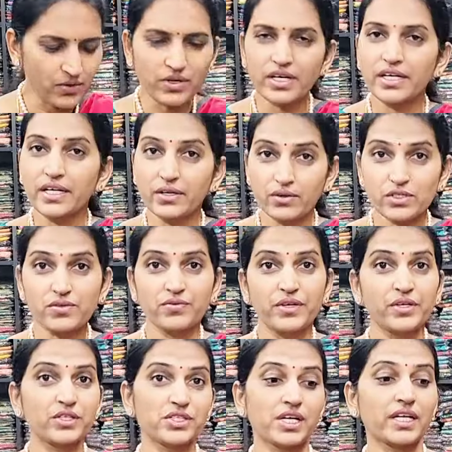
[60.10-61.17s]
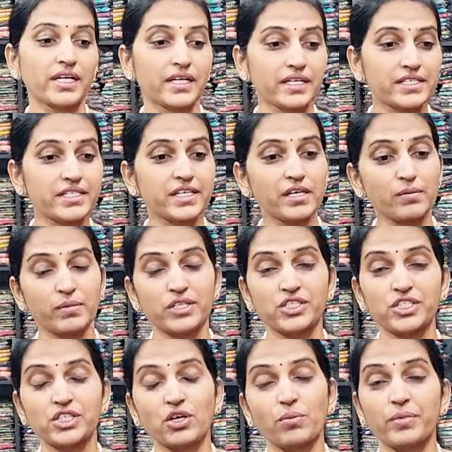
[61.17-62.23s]
అవ్వకండి ఈరోజు వీడియో చాలా ఇంట్రెస్టింగ్గా
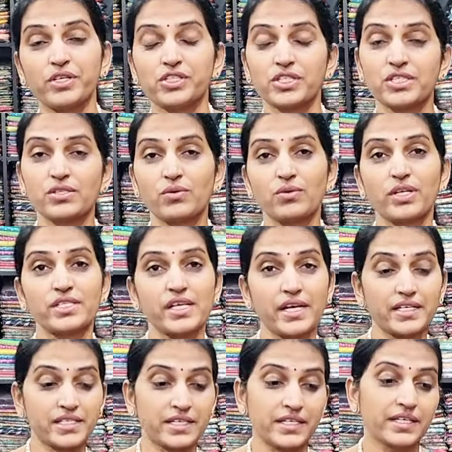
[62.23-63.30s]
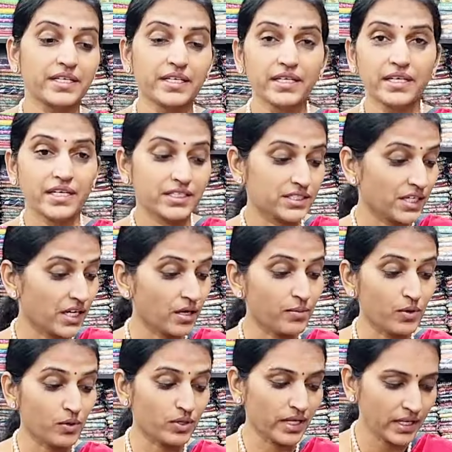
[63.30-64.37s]
మంచి కాంబినేషన్స్తో ఉన్న సారీస్ అండి చాలా
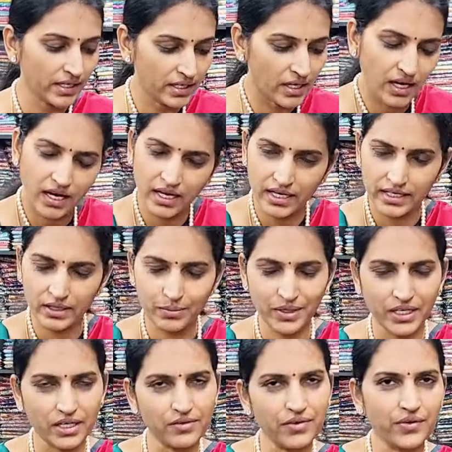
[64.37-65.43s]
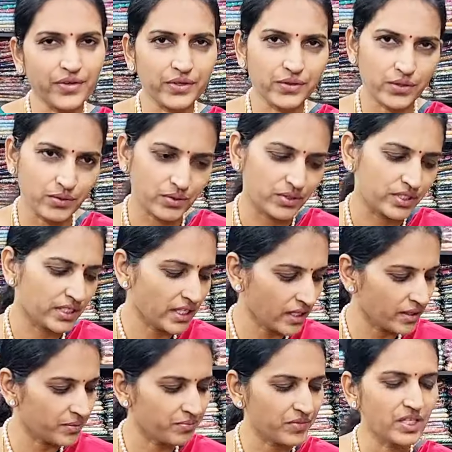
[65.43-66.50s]
బాగుంటాయి అలాగే మనకి ఇవ్వవి కూడా ఉంటుంది కదా
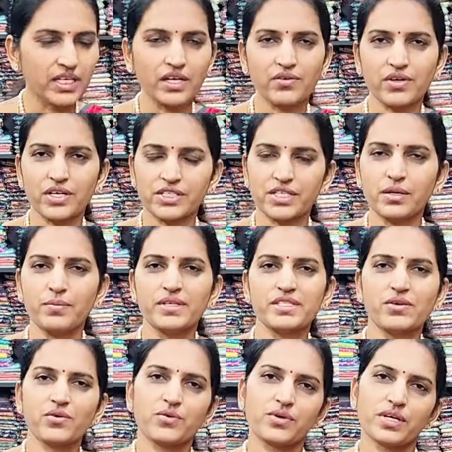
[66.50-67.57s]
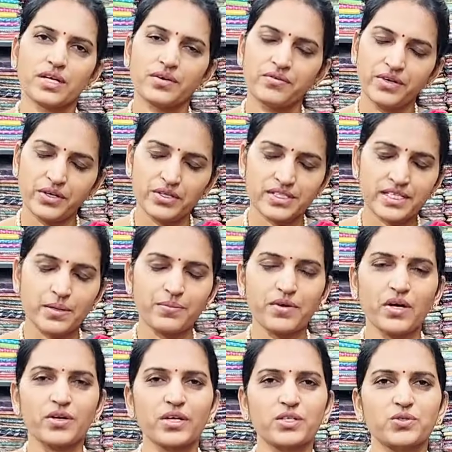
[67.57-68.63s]
ఈ అవకాశాన్ని మిస్ అవ్వకుండా వీడియోని స్కిప్
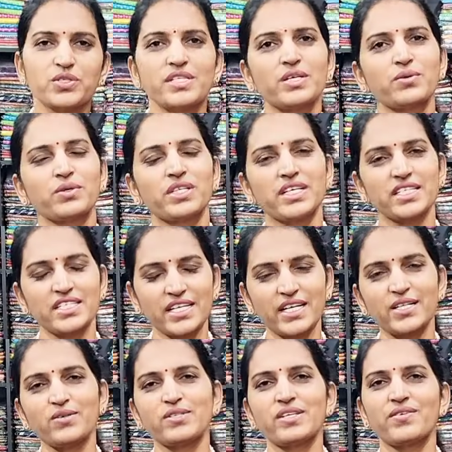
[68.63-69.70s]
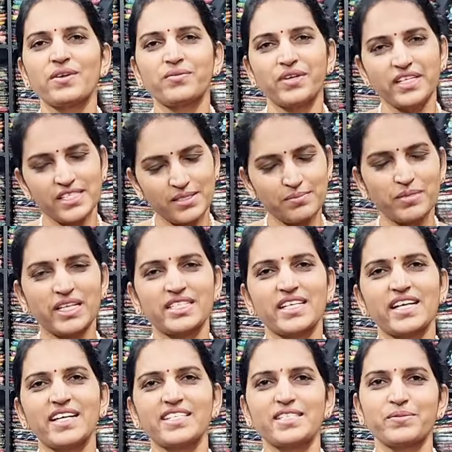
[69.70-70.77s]
కాకుండా చూసి కొత్తగా ఛానల్ చూసేవాళ్ళు ఫ్రెండ్స్ మన
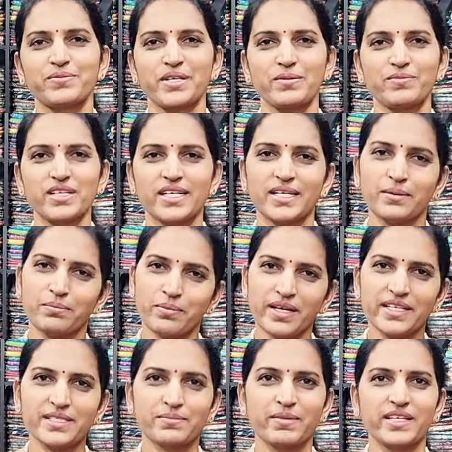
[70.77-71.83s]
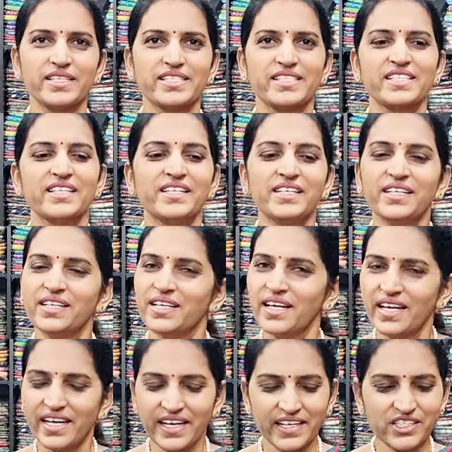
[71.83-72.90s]
ఛానల్ని సబ్స్క్రైబ్ చేయండి ప్లీజ్ ప్లీజ్
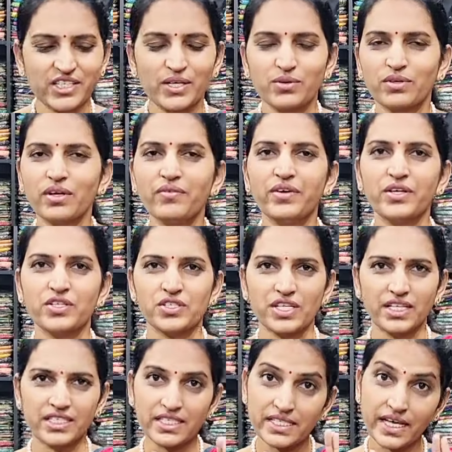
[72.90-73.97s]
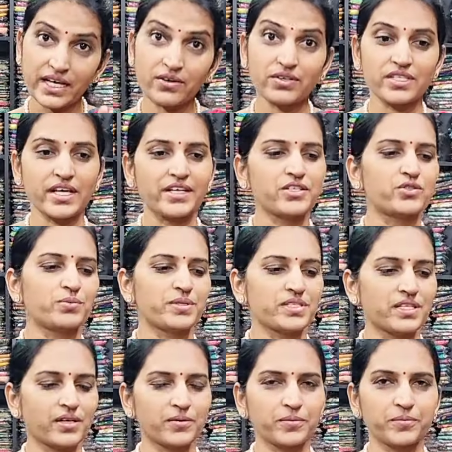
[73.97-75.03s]
లేట్ చేయకుండా వీడియో స్టార్ట్ చేసి ఎక్కువ సారీస్
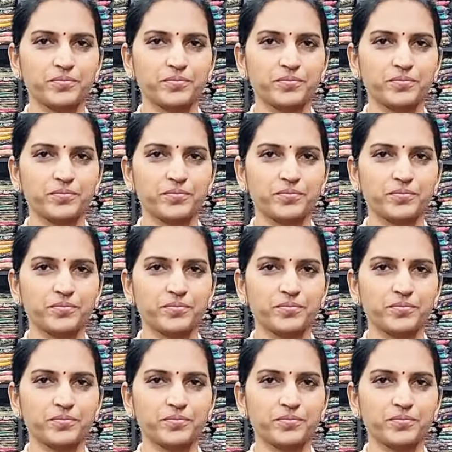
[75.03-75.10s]
చూపిస్తాను